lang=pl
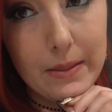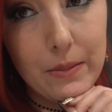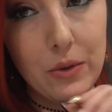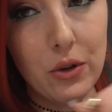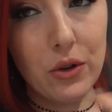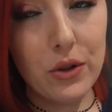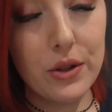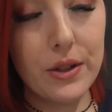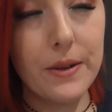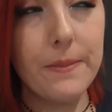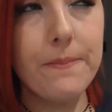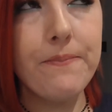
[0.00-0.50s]

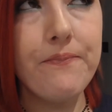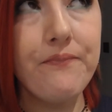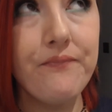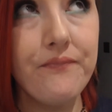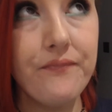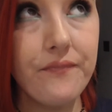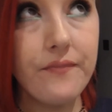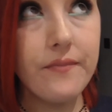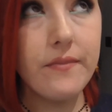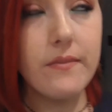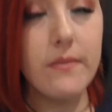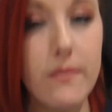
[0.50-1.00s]
samochodem,
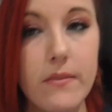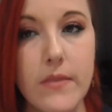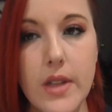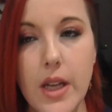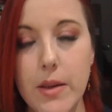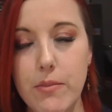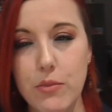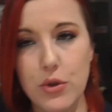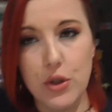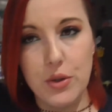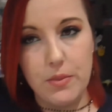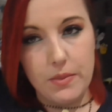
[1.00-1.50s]

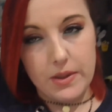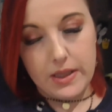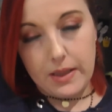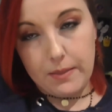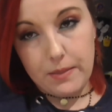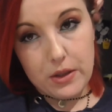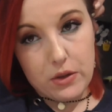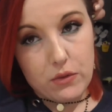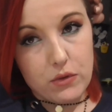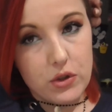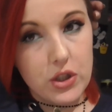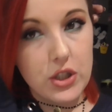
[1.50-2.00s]
Musimy tam
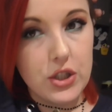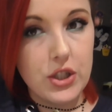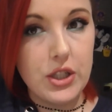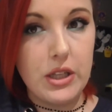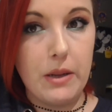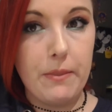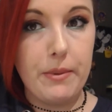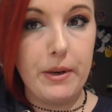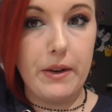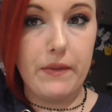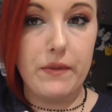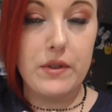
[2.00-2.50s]
jedną rzecz
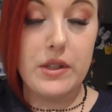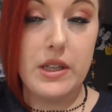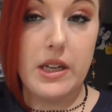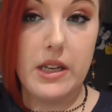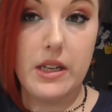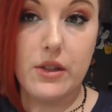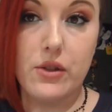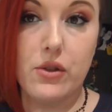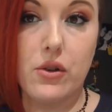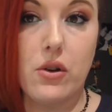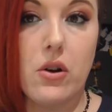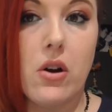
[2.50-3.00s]
naprawić,
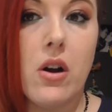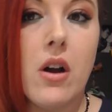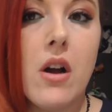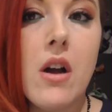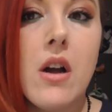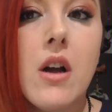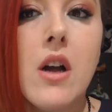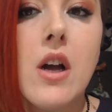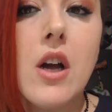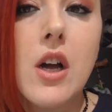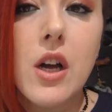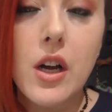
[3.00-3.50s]
ale to
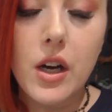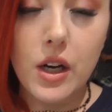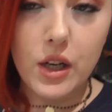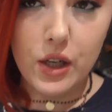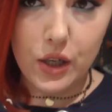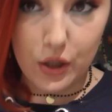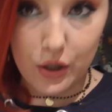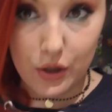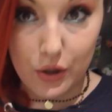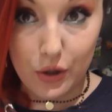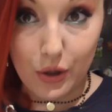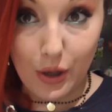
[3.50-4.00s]

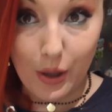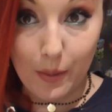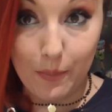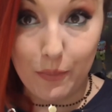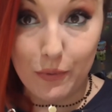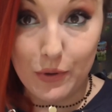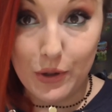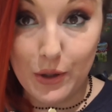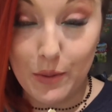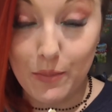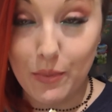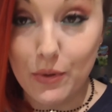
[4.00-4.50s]
e, trochę
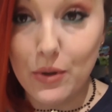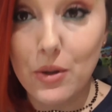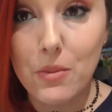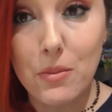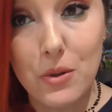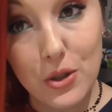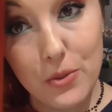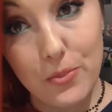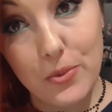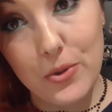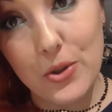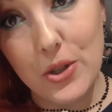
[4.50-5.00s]
później, bo to
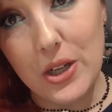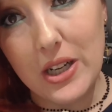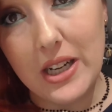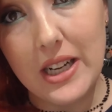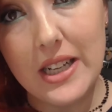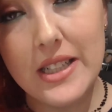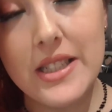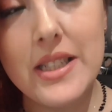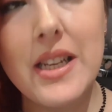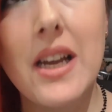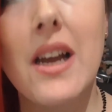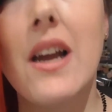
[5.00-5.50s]
może
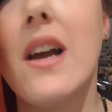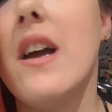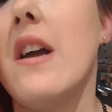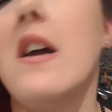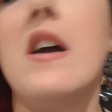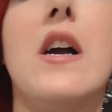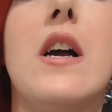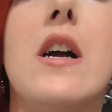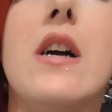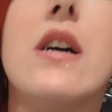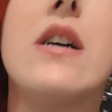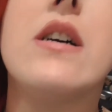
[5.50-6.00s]
poczekać.
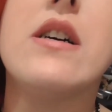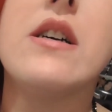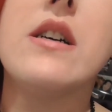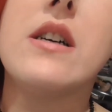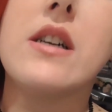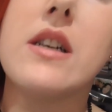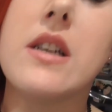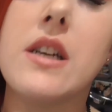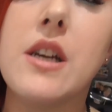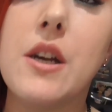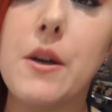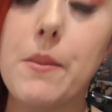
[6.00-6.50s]

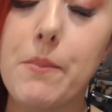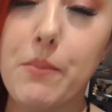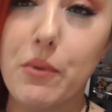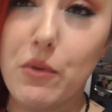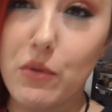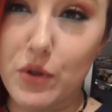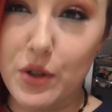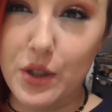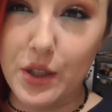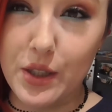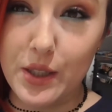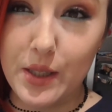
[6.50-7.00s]
E,
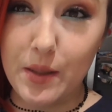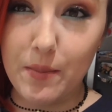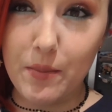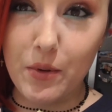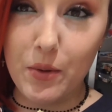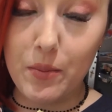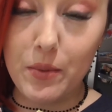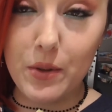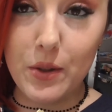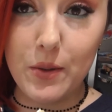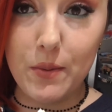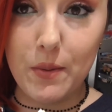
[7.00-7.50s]
później, co my
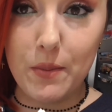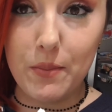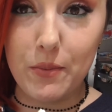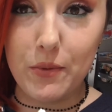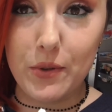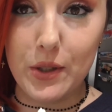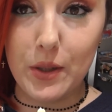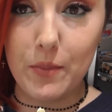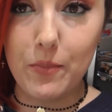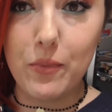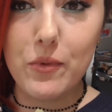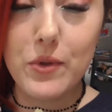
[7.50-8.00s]
robiliśmy
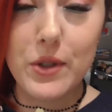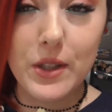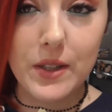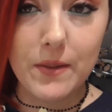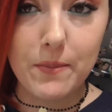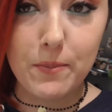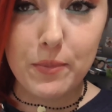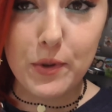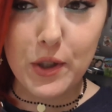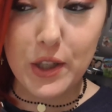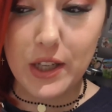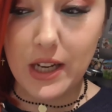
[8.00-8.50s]
później?
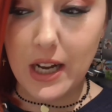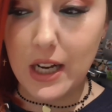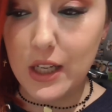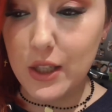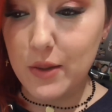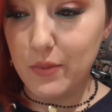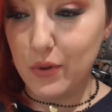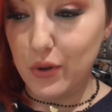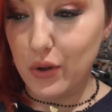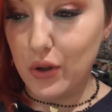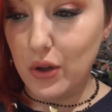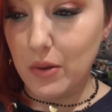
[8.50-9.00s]
Później
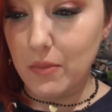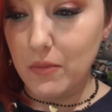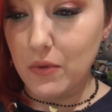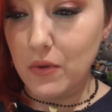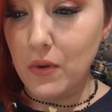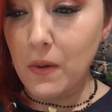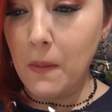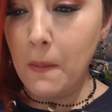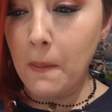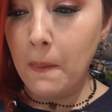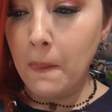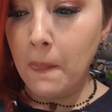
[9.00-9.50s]
przyjechaliśmy do
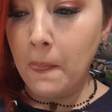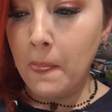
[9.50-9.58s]
domu,